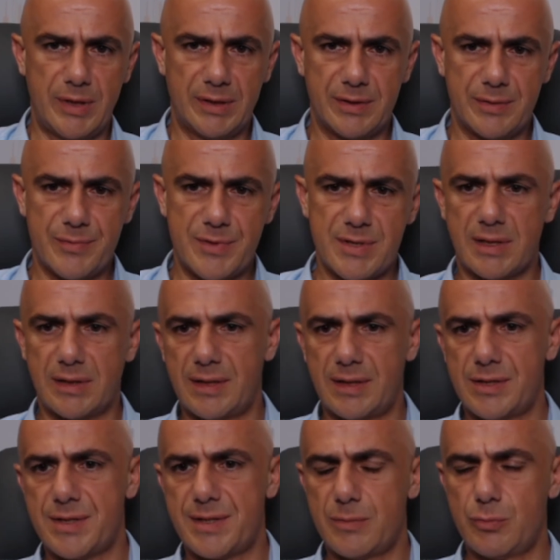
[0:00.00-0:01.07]
Yatırım
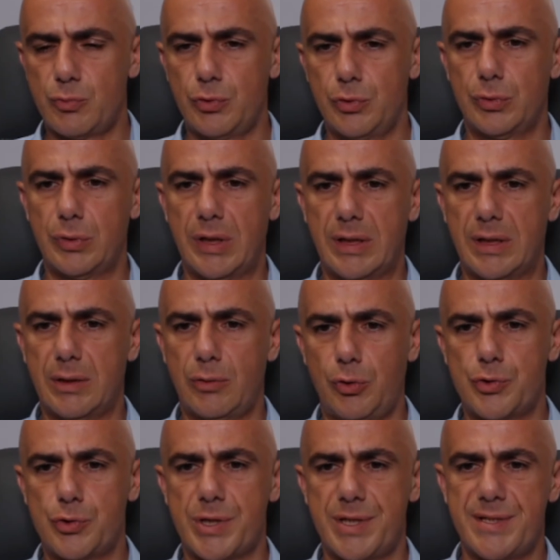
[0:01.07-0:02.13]
Stratejisti. Bugün
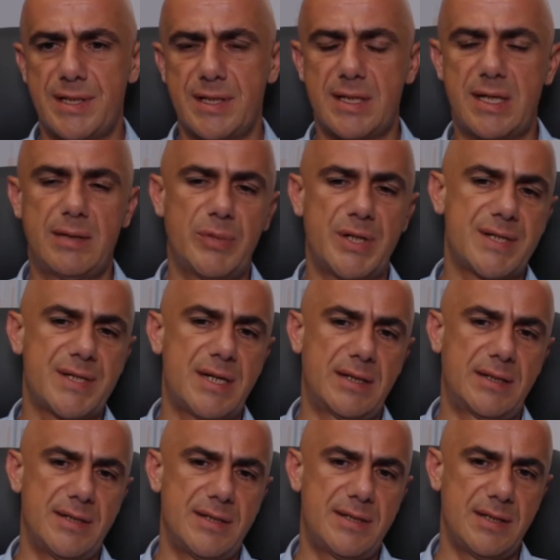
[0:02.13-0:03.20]
13 e, Haziran
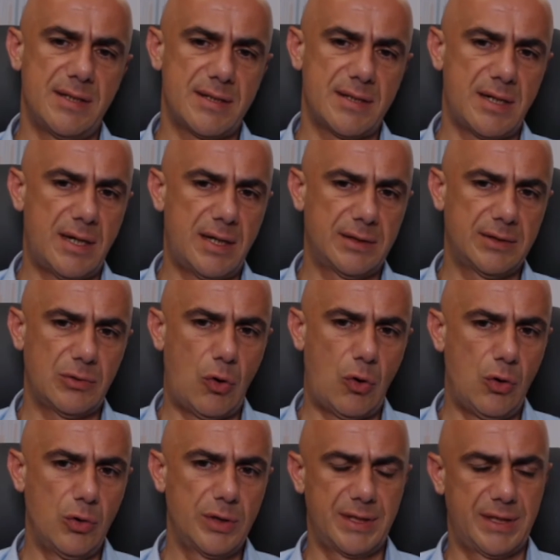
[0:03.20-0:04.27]
Pazartesi saat
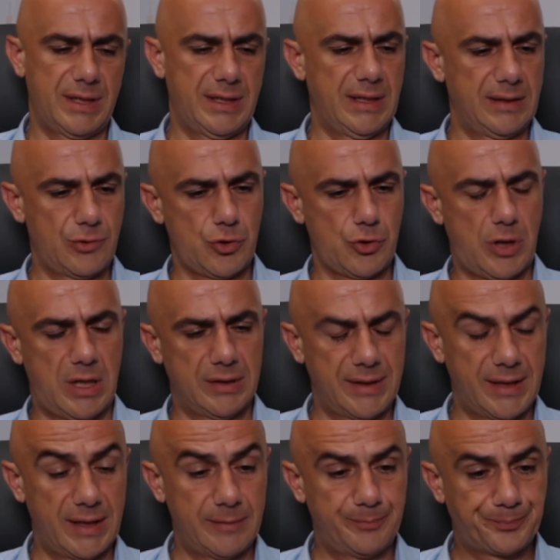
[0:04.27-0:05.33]
10.47 şu
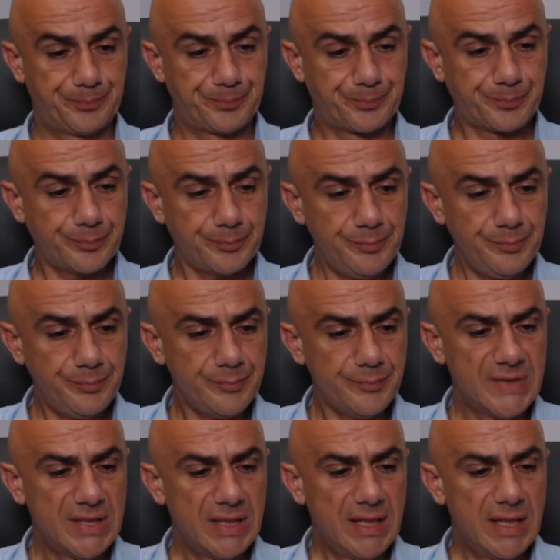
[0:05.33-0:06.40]
anda.
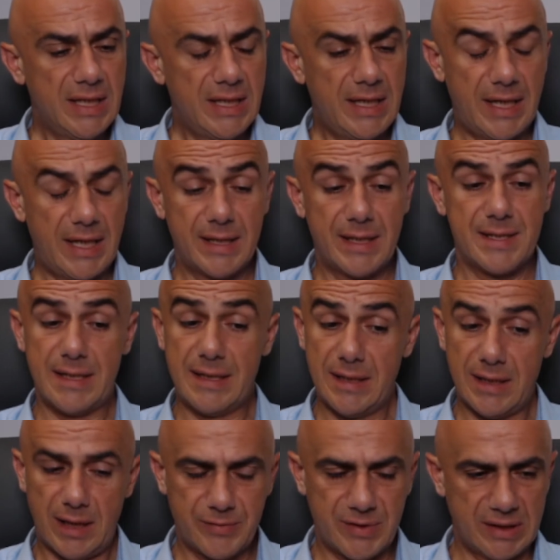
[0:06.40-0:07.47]
Herkese
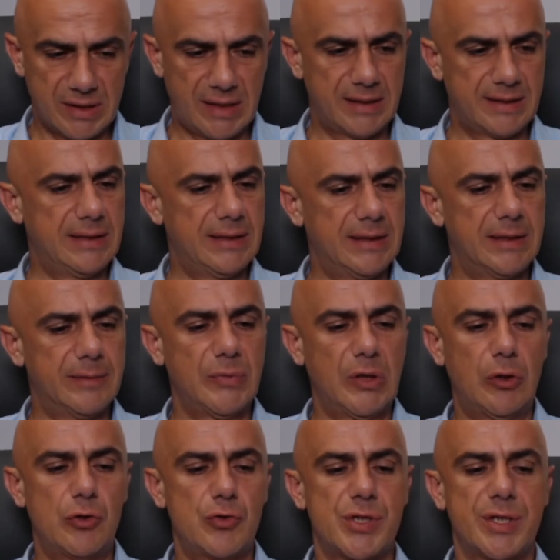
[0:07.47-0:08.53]
iyi haftalar dileyelim.
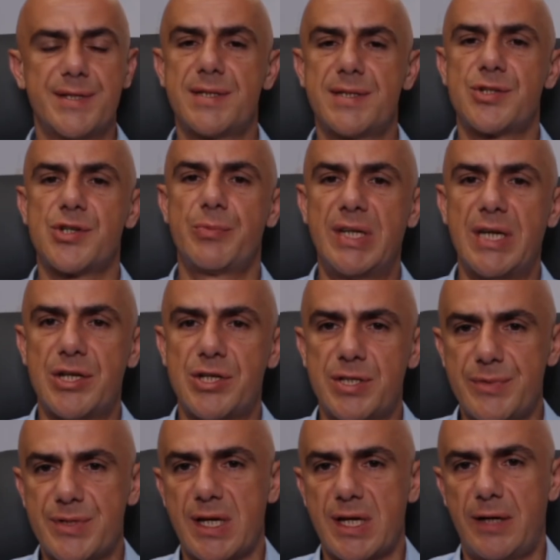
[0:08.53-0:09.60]
Önce hızlıca bir
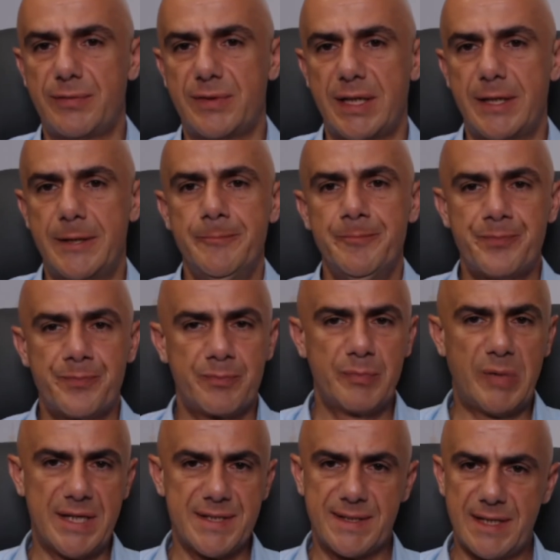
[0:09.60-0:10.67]
geçtiğimiz hafta
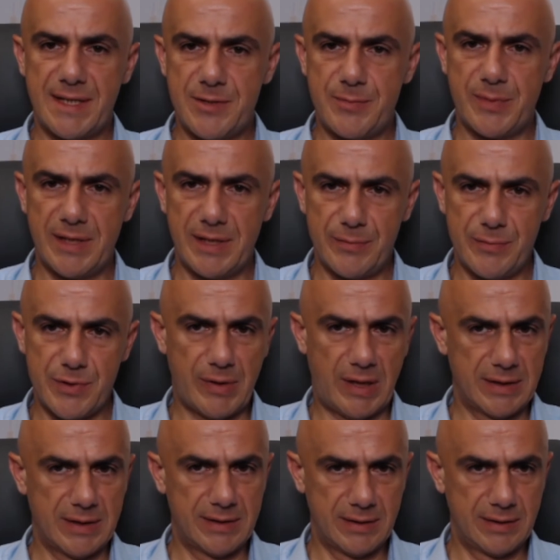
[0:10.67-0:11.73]
bazı tespitlerimiz
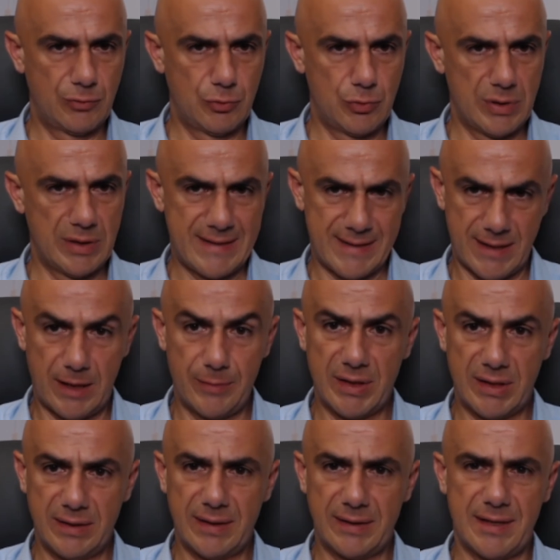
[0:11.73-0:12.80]
vardı.
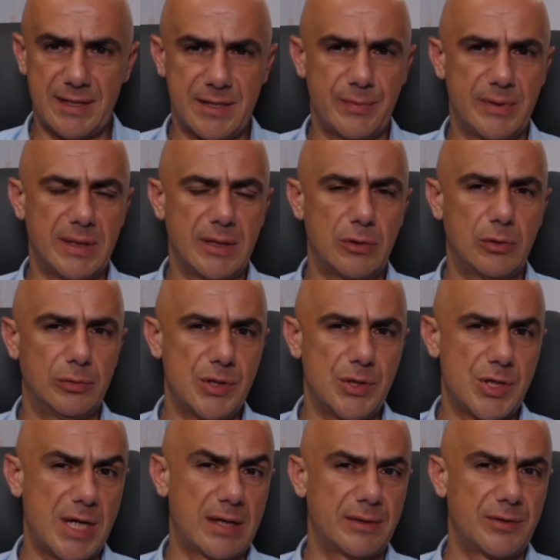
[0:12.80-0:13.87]
İsabetli de tespitler oldu
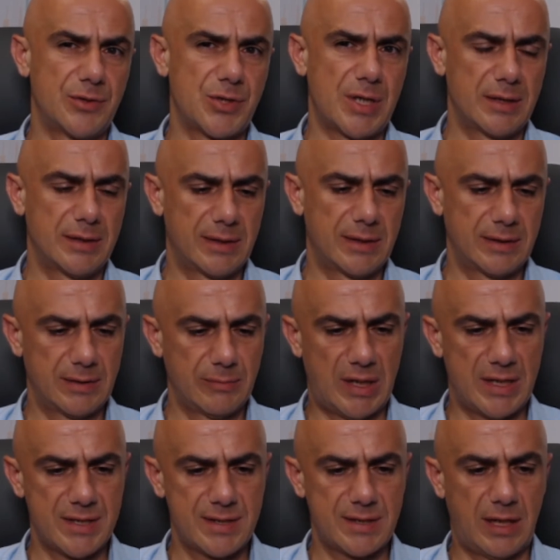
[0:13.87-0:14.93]
içeride dışarıda
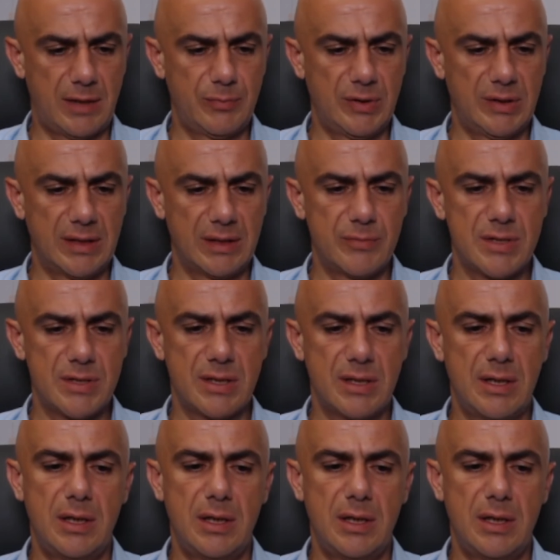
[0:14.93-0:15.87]
bazı tahminlerimiz.